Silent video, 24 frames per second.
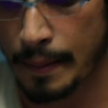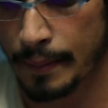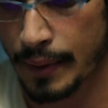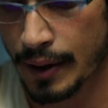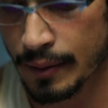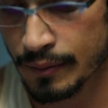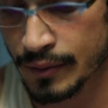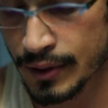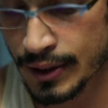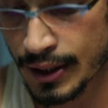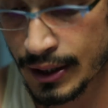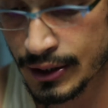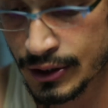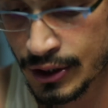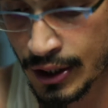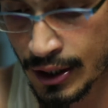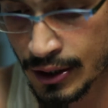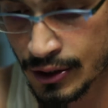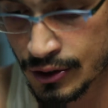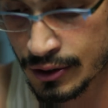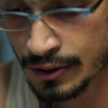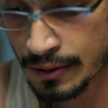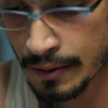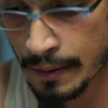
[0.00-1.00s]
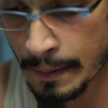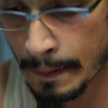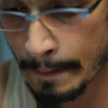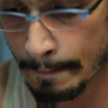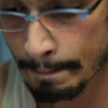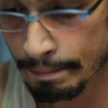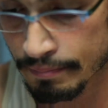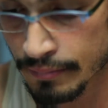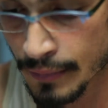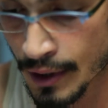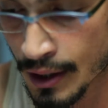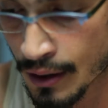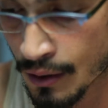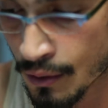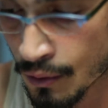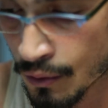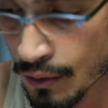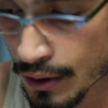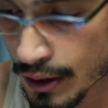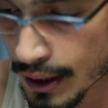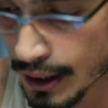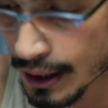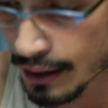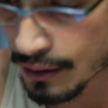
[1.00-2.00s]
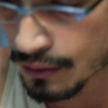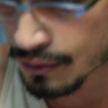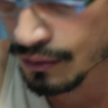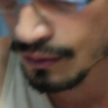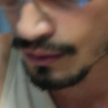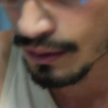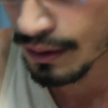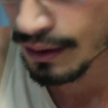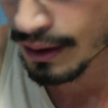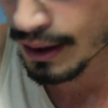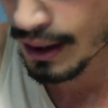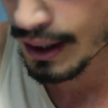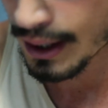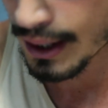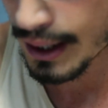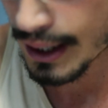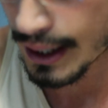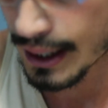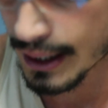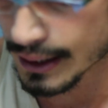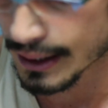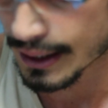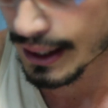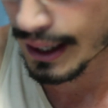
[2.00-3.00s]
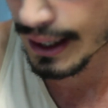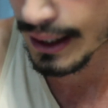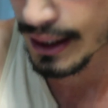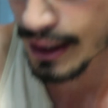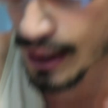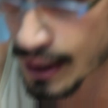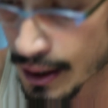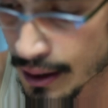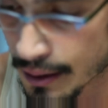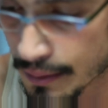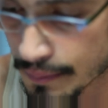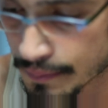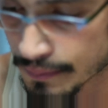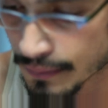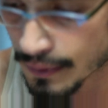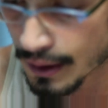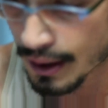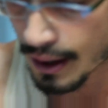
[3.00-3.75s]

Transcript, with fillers: para muita gente. O Keto, ele está aqui,